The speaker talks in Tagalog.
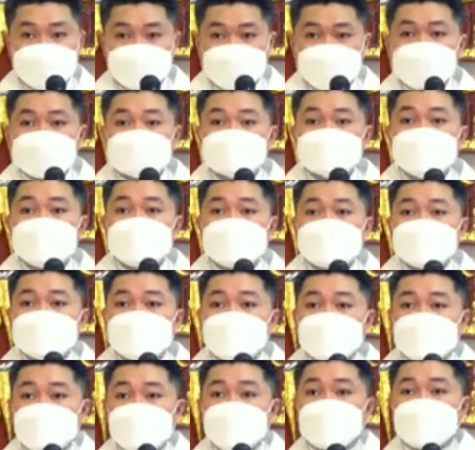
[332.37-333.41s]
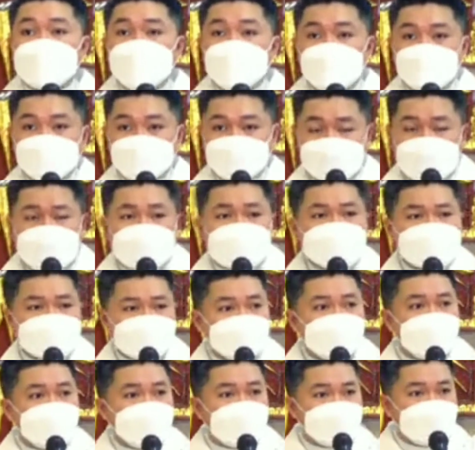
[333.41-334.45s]
at magnanakaw, taas
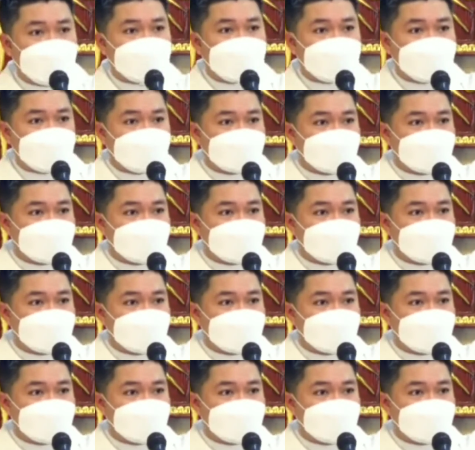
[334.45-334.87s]
ang kamay?